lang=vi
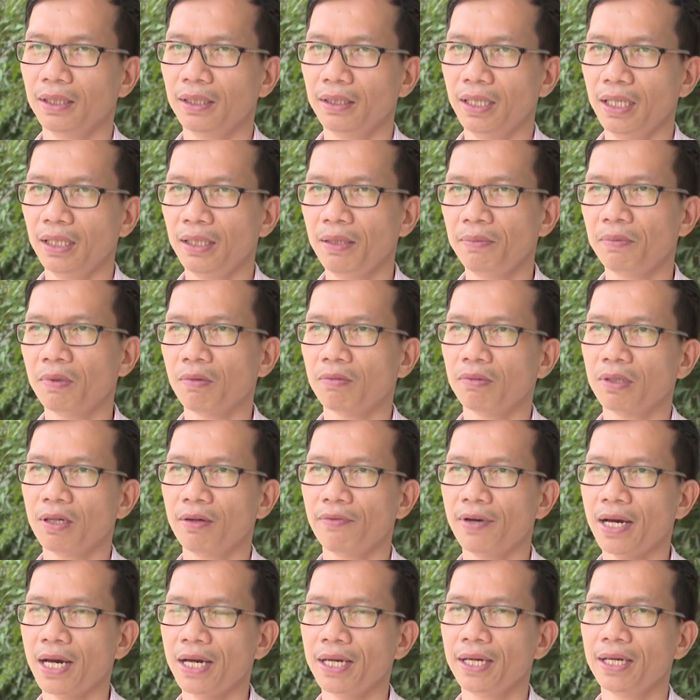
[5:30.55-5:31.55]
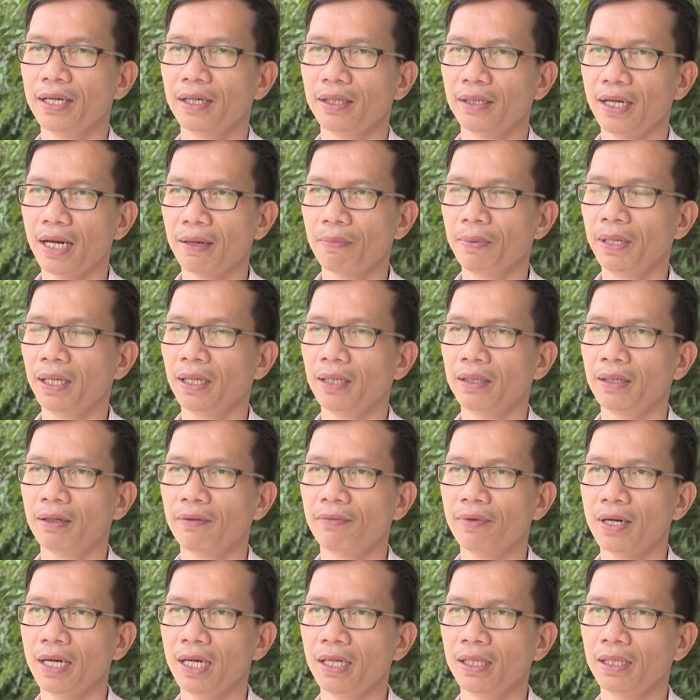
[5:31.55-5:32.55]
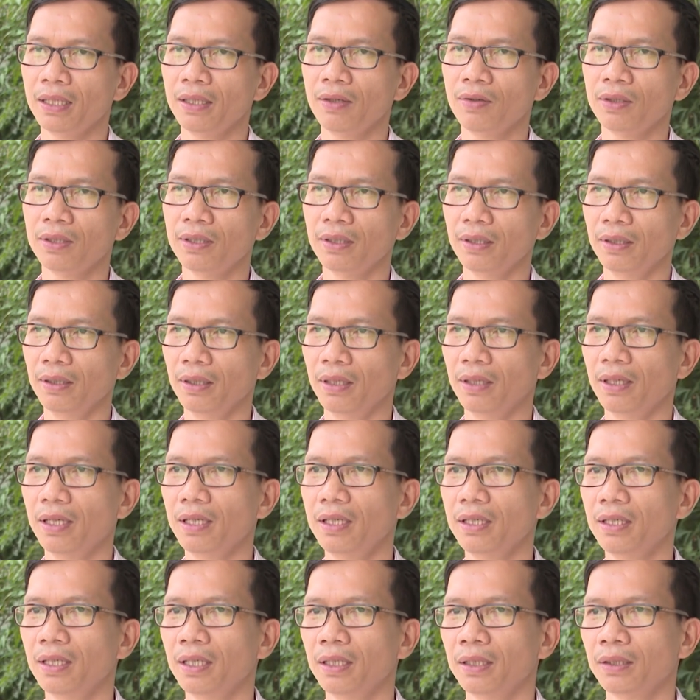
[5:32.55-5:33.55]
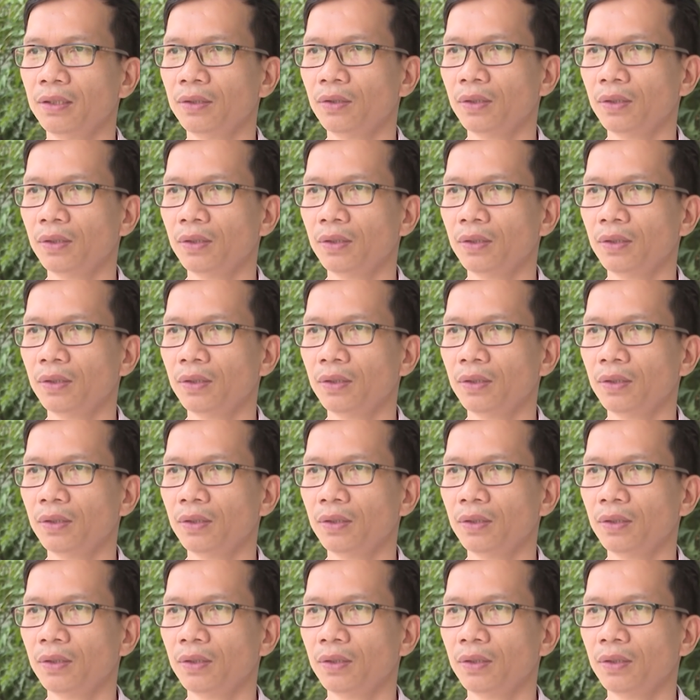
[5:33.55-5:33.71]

À, để tiếp tục cho vay, đặc biệt là cho vay cái đối tượng là đi ờ,